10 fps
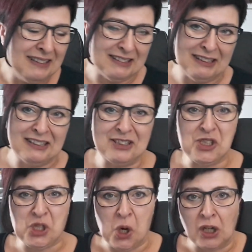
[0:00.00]
ne,
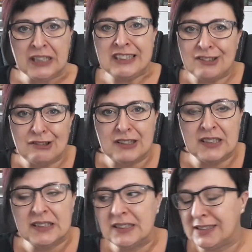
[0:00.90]
geschockt
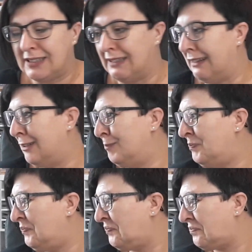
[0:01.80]
und
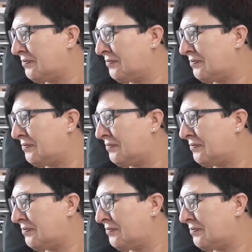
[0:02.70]
ähm,